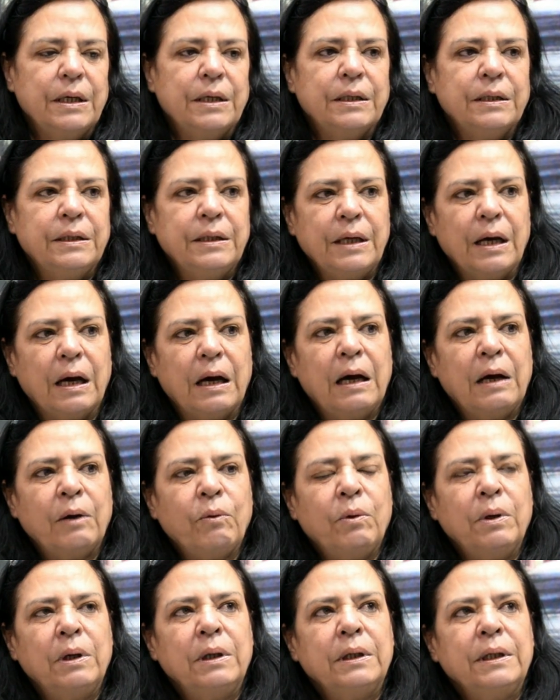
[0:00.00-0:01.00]
de
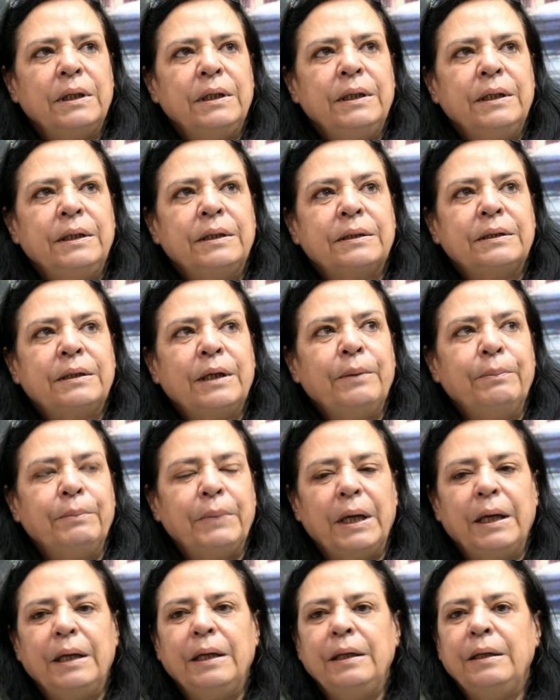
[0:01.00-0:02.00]
água e
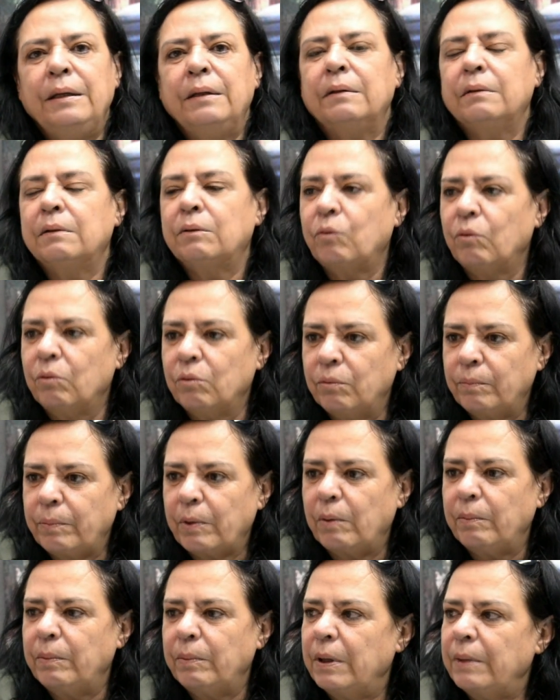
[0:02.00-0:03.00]
também com
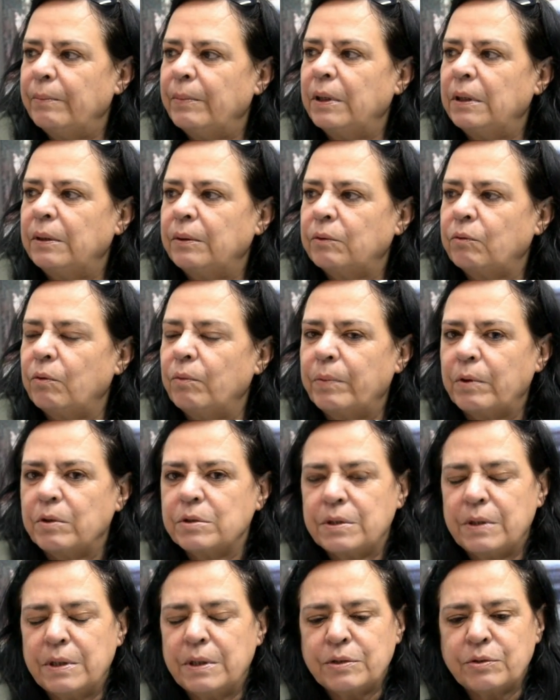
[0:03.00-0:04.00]
problema com
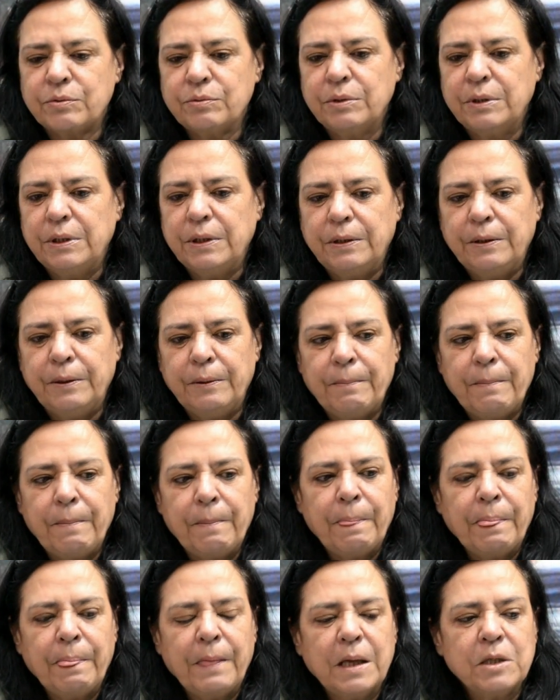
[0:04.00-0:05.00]
processo de
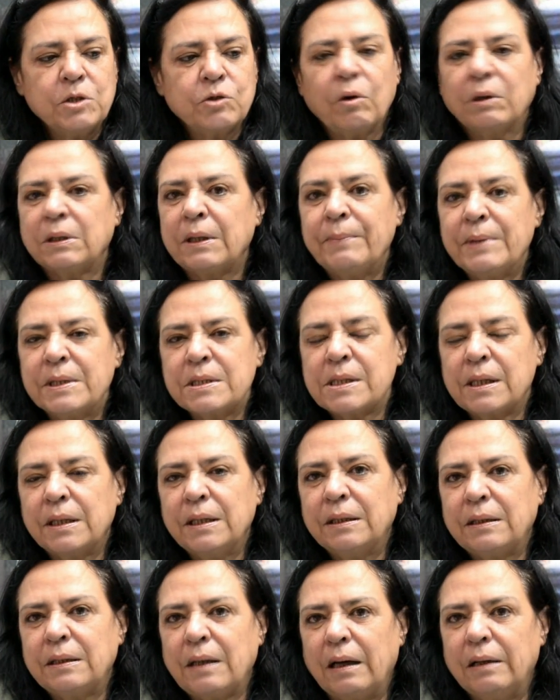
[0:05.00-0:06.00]
esgotamento
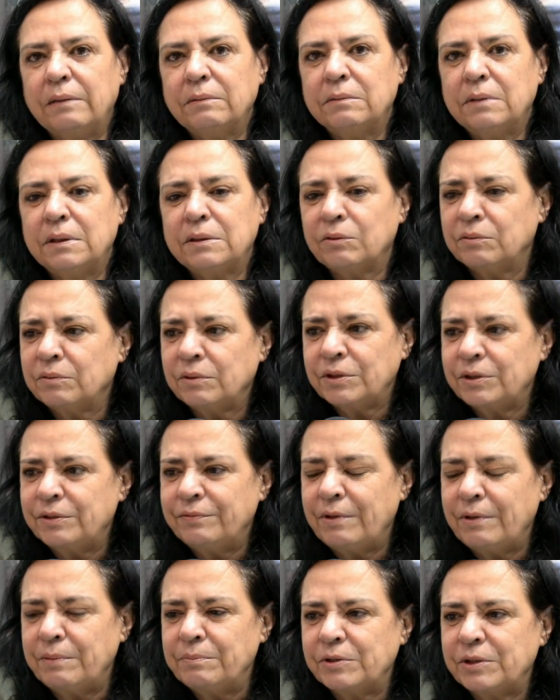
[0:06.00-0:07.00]
sanitário. Então nós
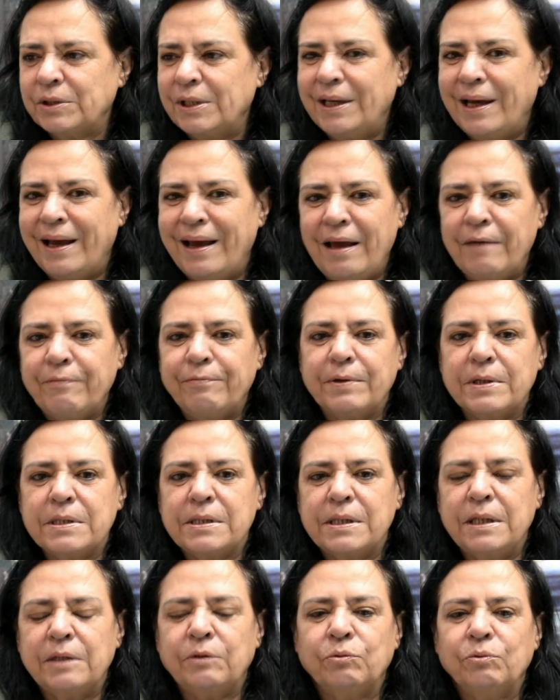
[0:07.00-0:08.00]
tivemos que
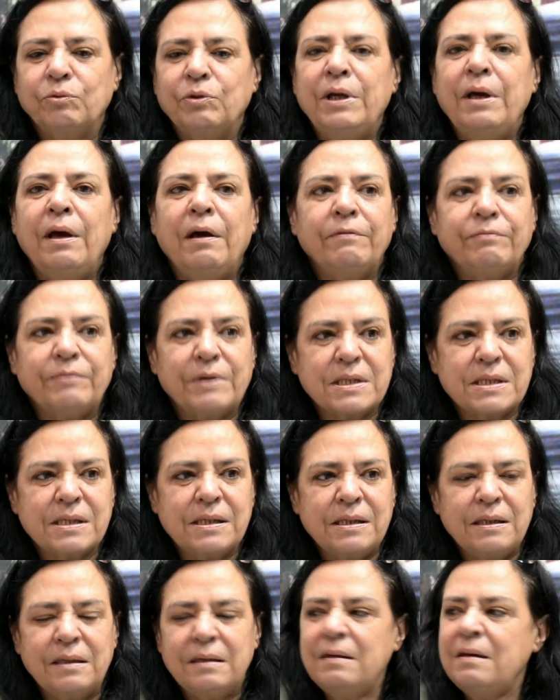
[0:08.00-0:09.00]
refazer tudo e
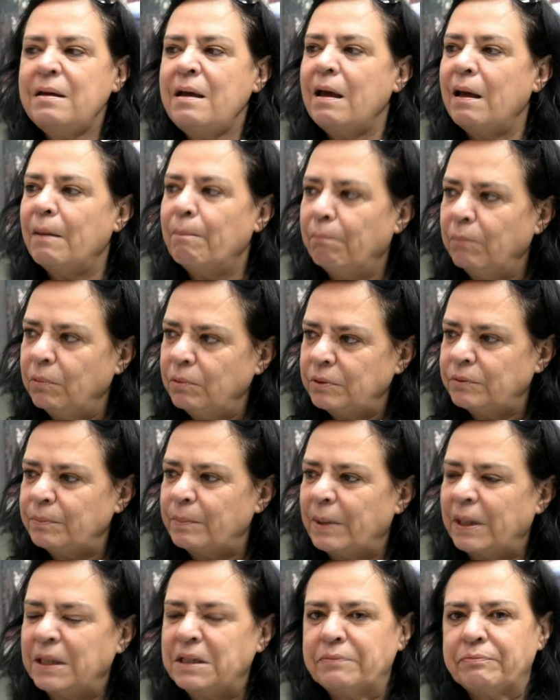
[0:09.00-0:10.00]
refazer é muito
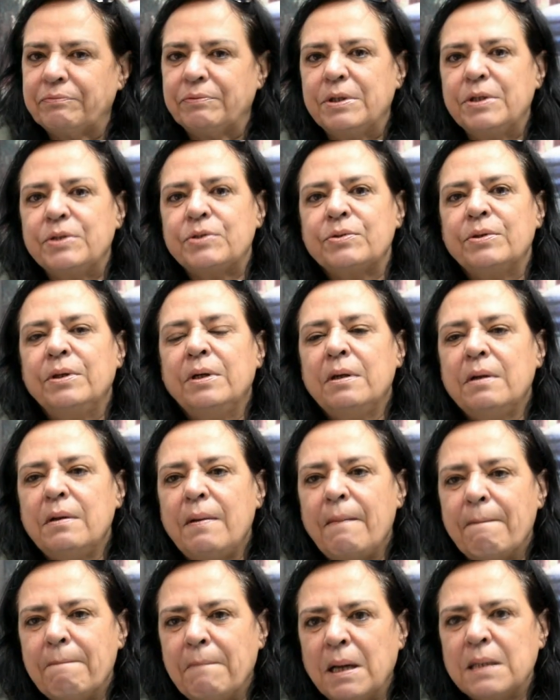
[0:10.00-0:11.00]
mais difícil,
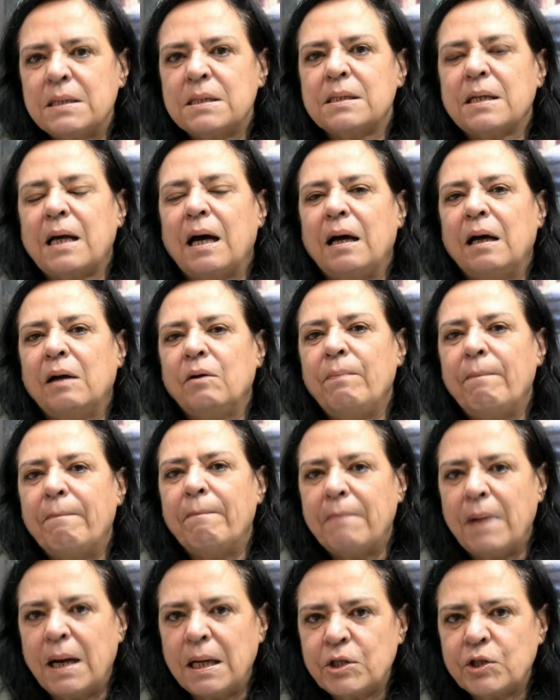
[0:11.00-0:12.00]
mais caro,
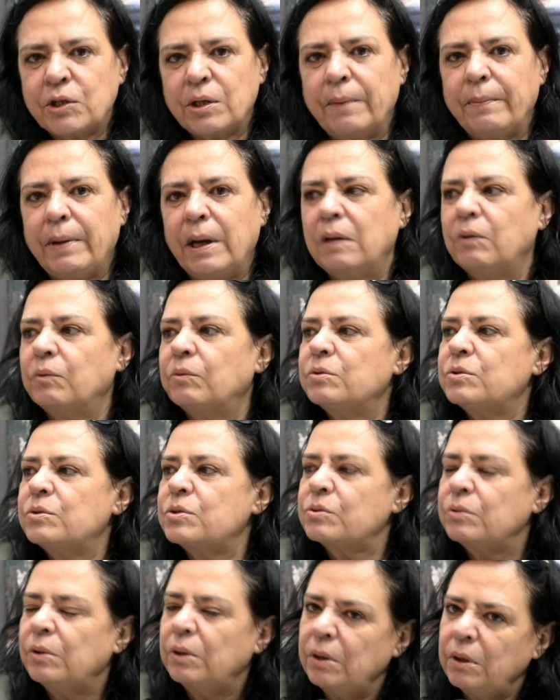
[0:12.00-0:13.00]
mais
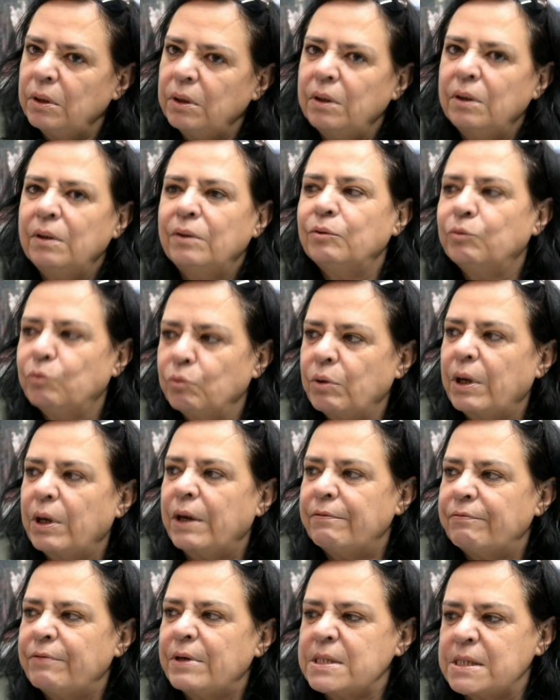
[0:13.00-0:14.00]
trabalhoso do
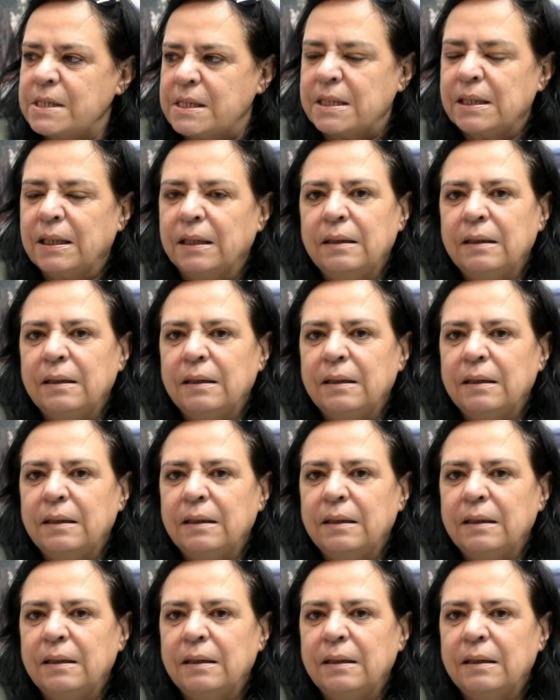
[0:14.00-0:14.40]
que fazer.